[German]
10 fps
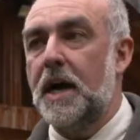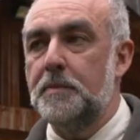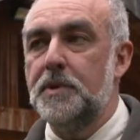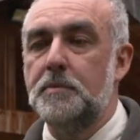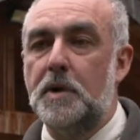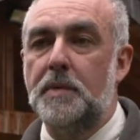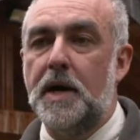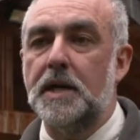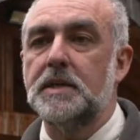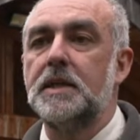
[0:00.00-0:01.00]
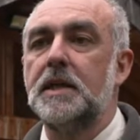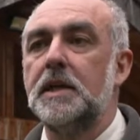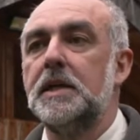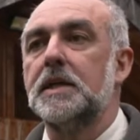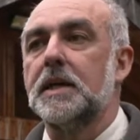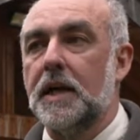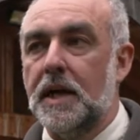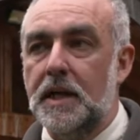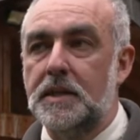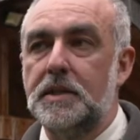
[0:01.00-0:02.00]
Abnehmermarkt, der
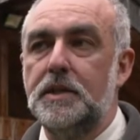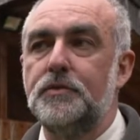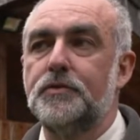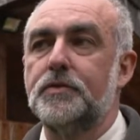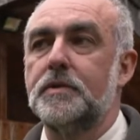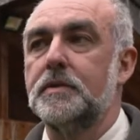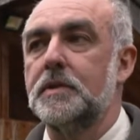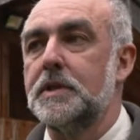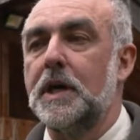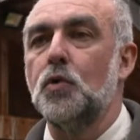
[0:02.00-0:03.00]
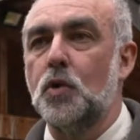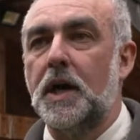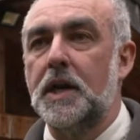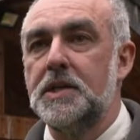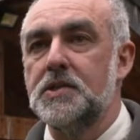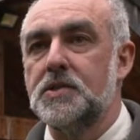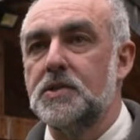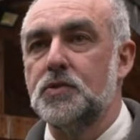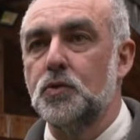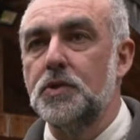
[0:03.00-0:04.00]
relativ ja, lokal ist,
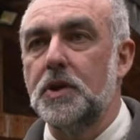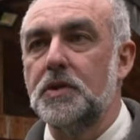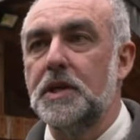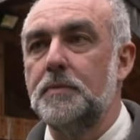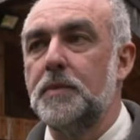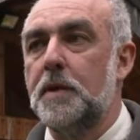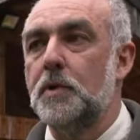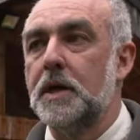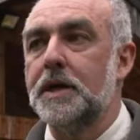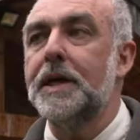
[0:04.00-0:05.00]
ist untertrieben, aber